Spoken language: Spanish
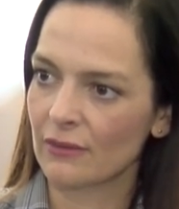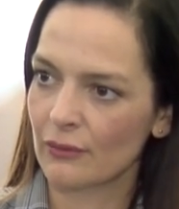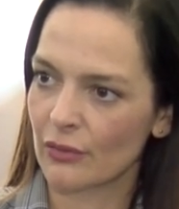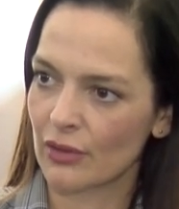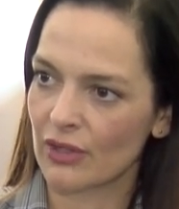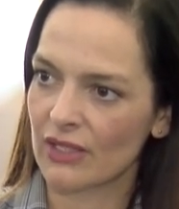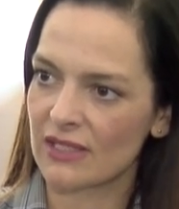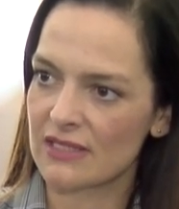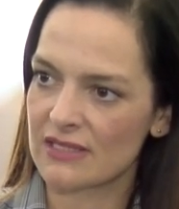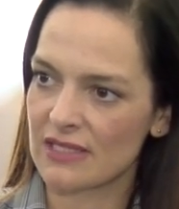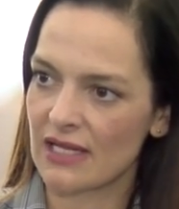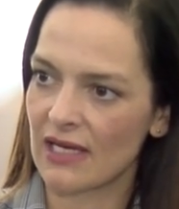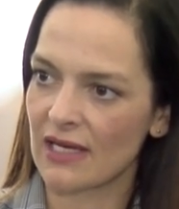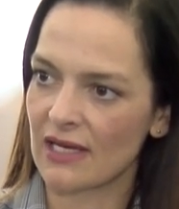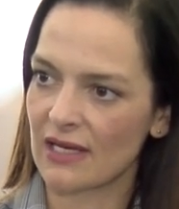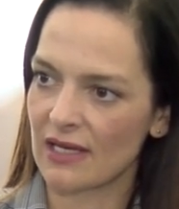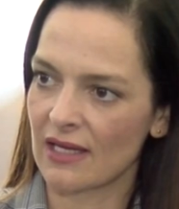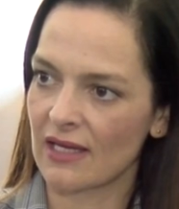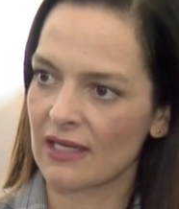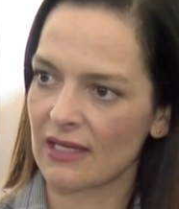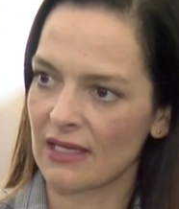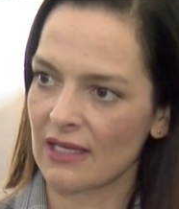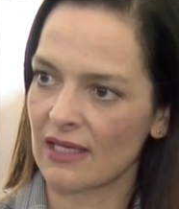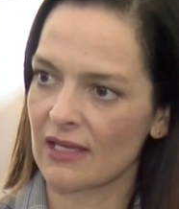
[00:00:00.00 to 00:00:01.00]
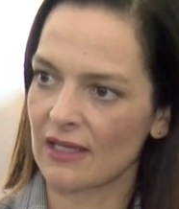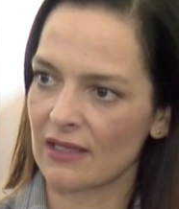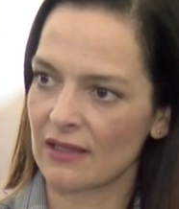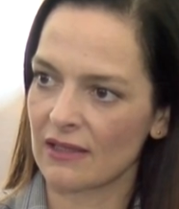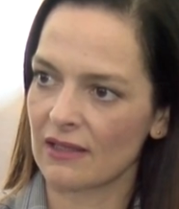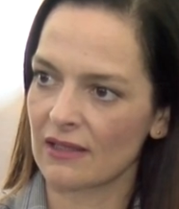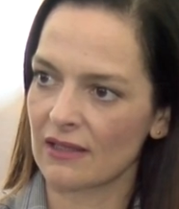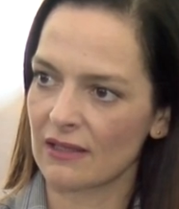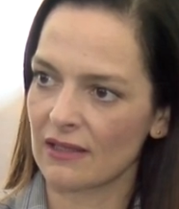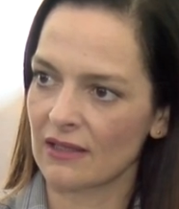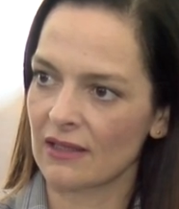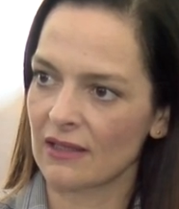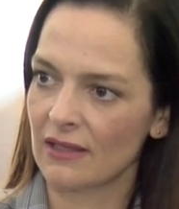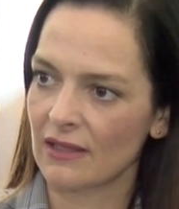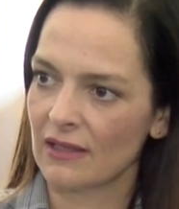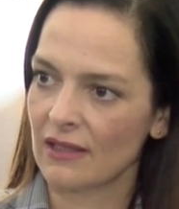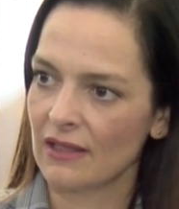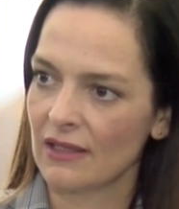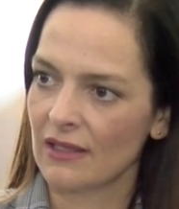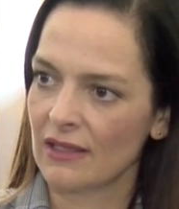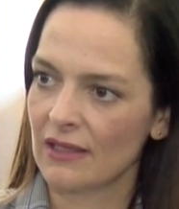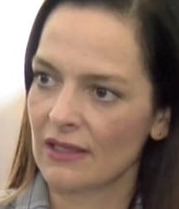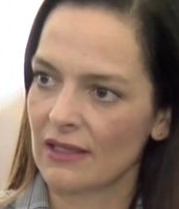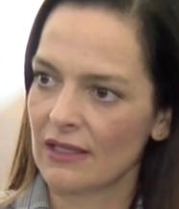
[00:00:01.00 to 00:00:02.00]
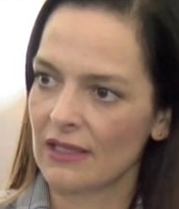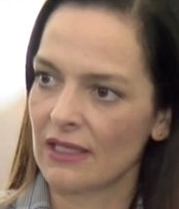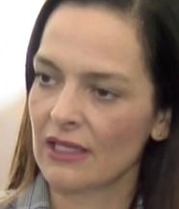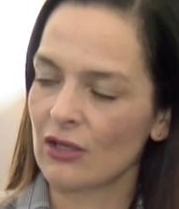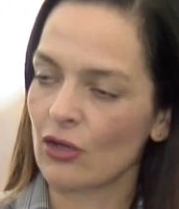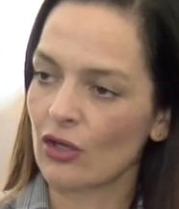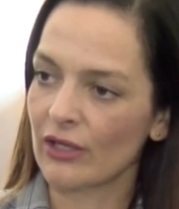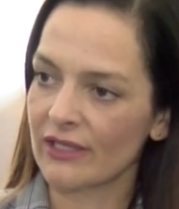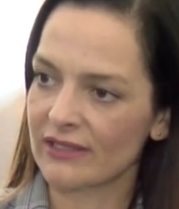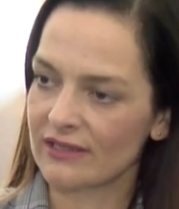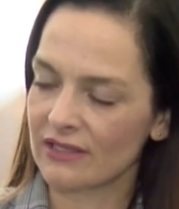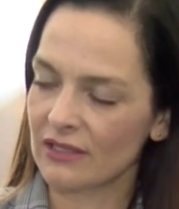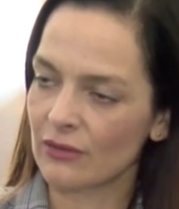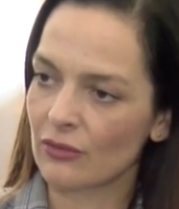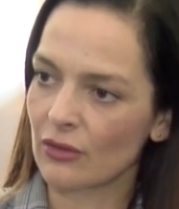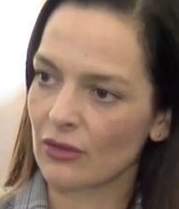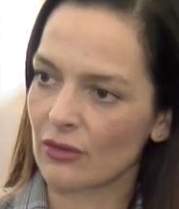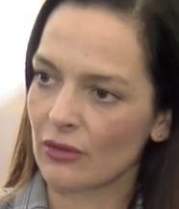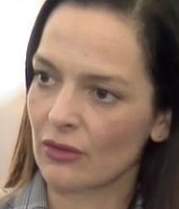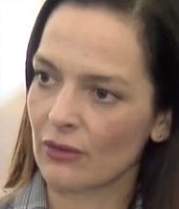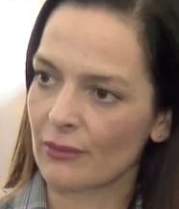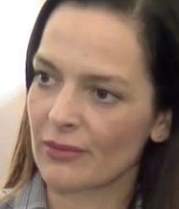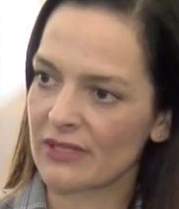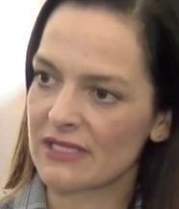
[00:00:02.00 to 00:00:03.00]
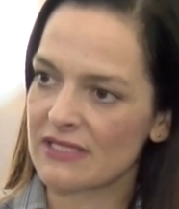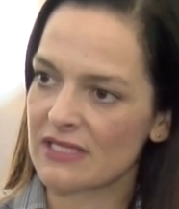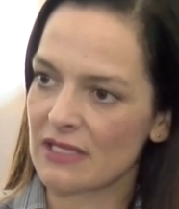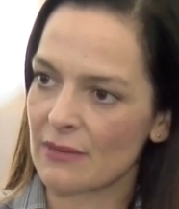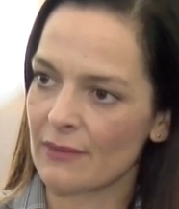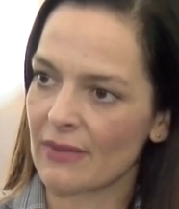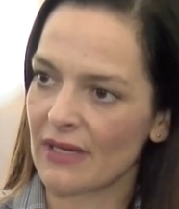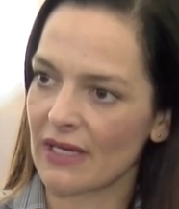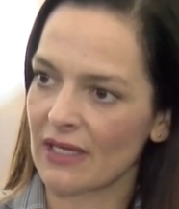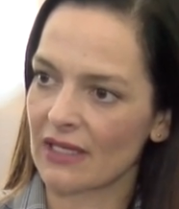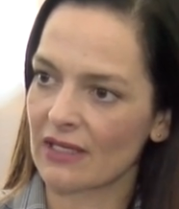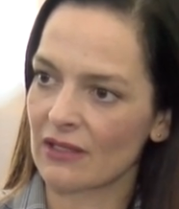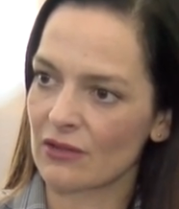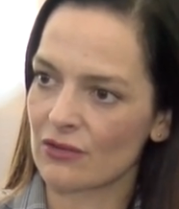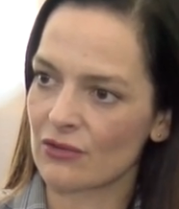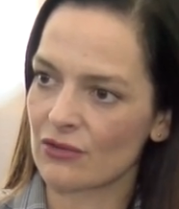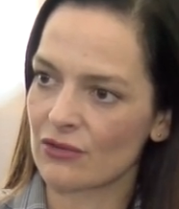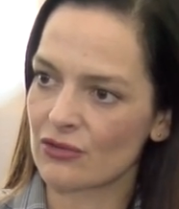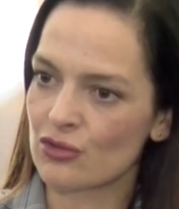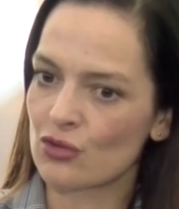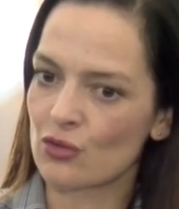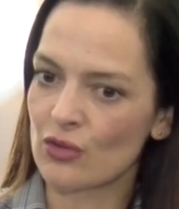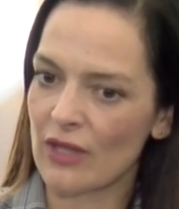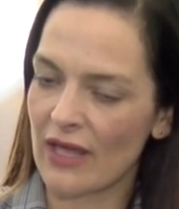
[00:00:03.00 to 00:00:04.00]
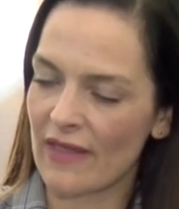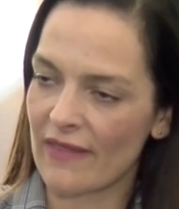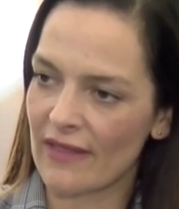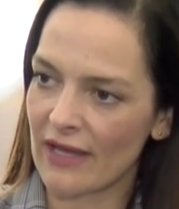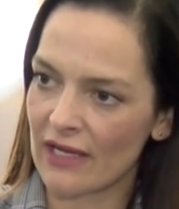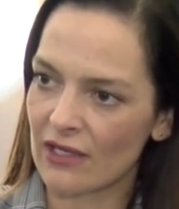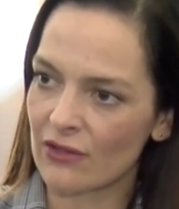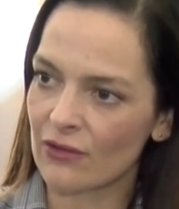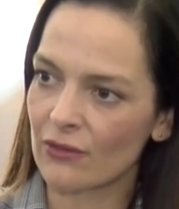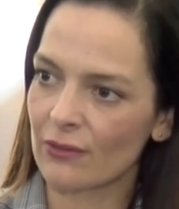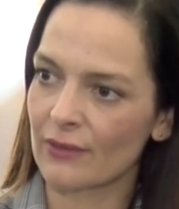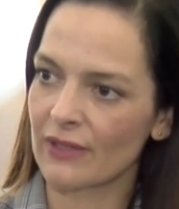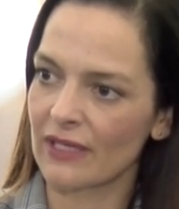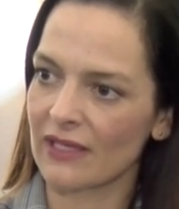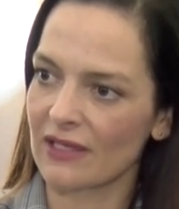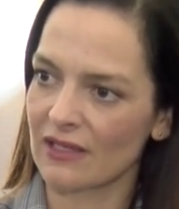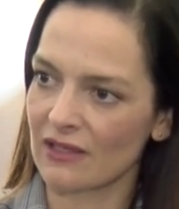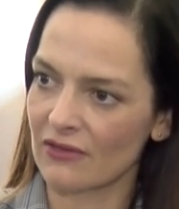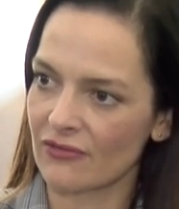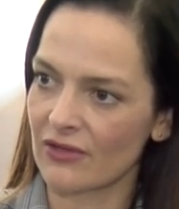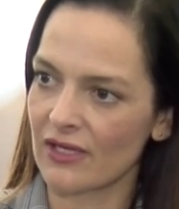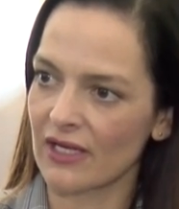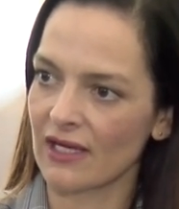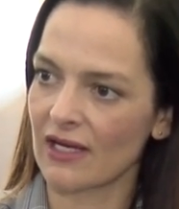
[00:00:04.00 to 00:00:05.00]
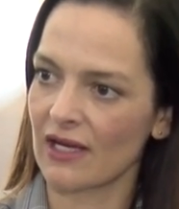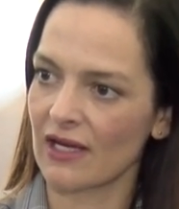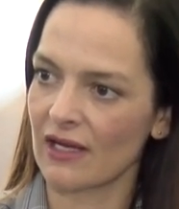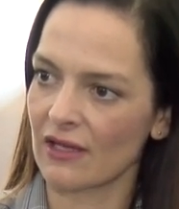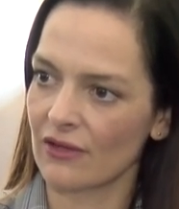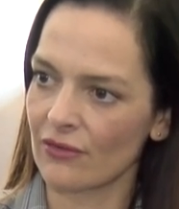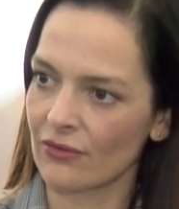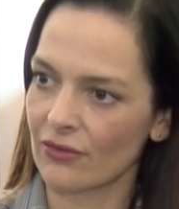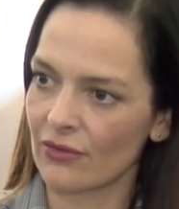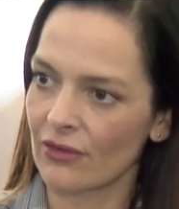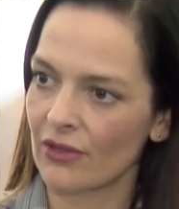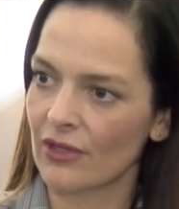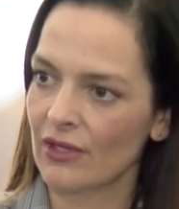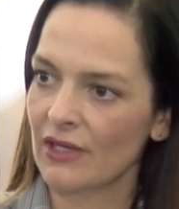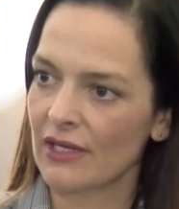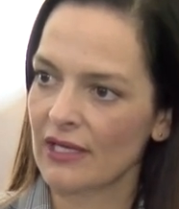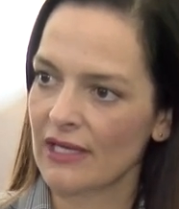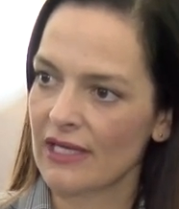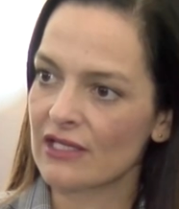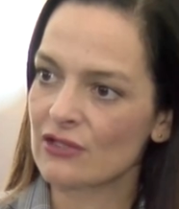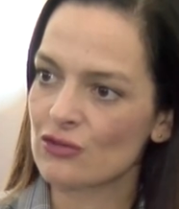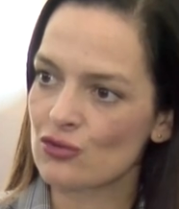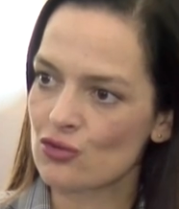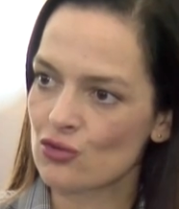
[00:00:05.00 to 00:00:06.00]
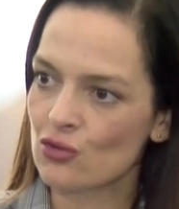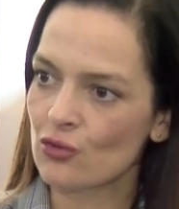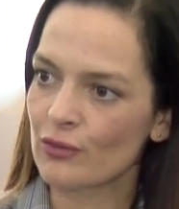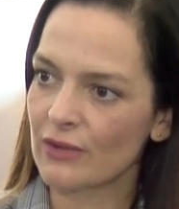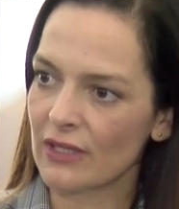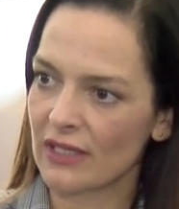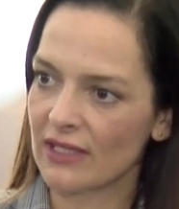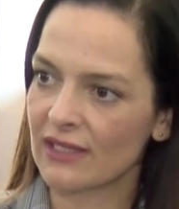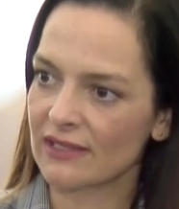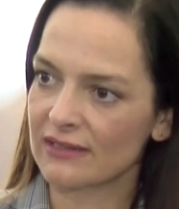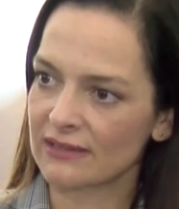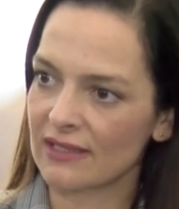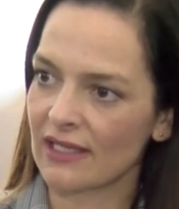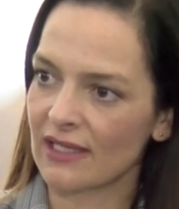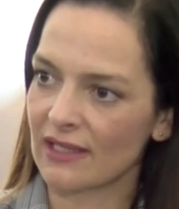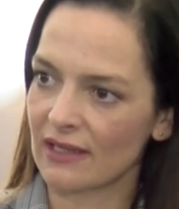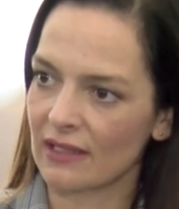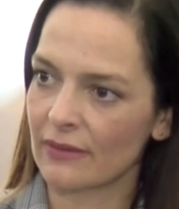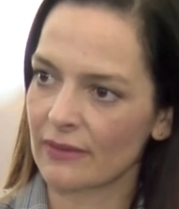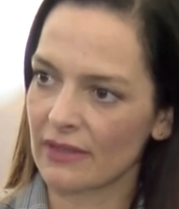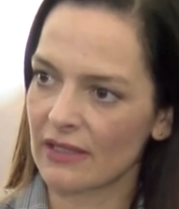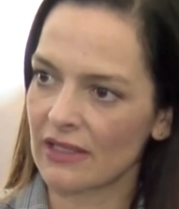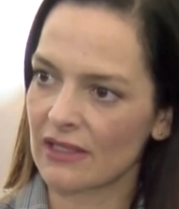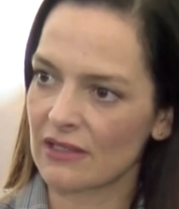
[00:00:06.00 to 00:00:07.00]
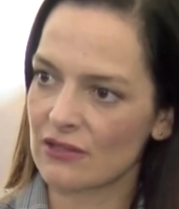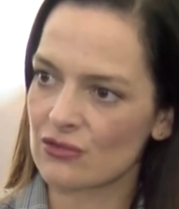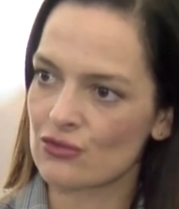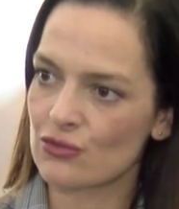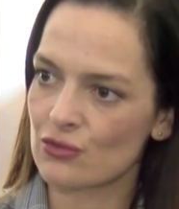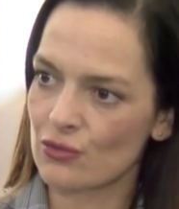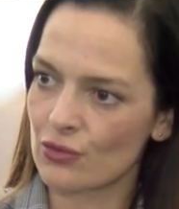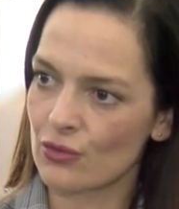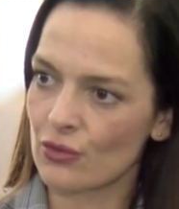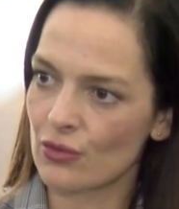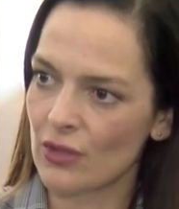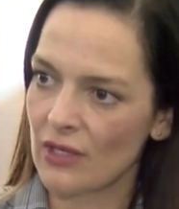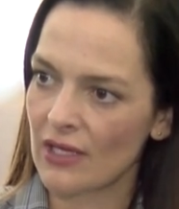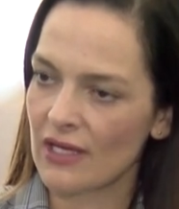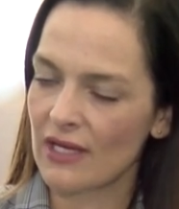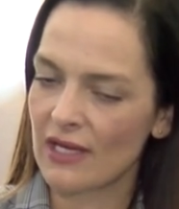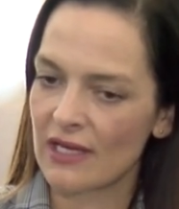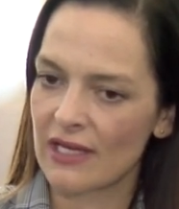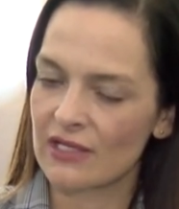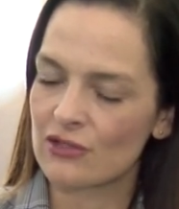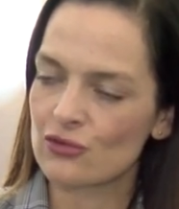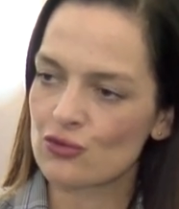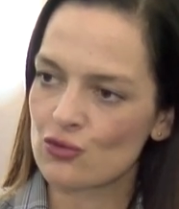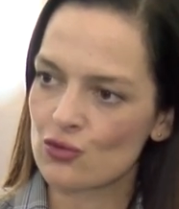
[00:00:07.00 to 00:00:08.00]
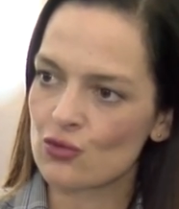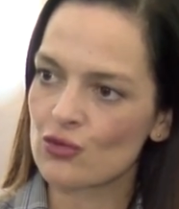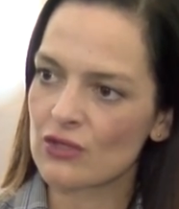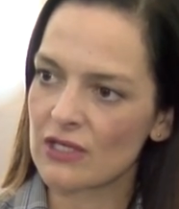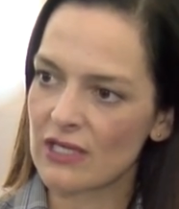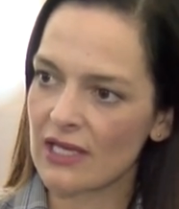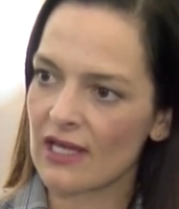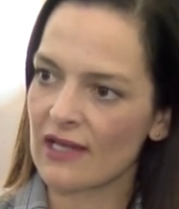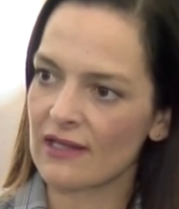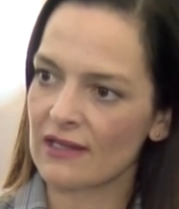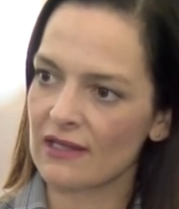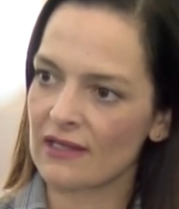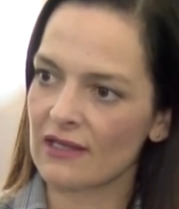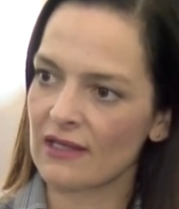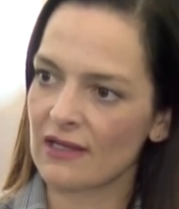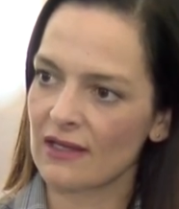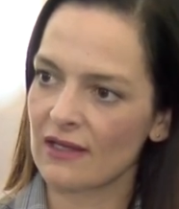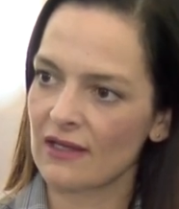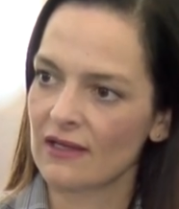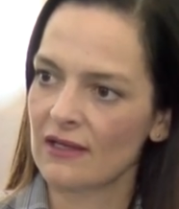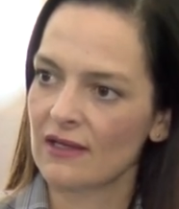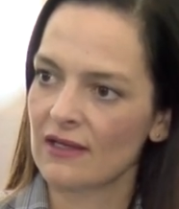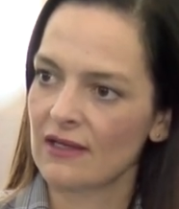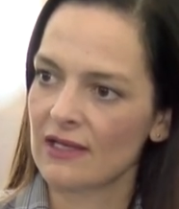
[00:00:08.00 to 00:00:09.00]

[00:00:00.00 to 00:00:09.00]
porque ese es la, el, objetivo principal, que los ciudadanos vean reflejado en su bienestar de vida, en su, en su día a día,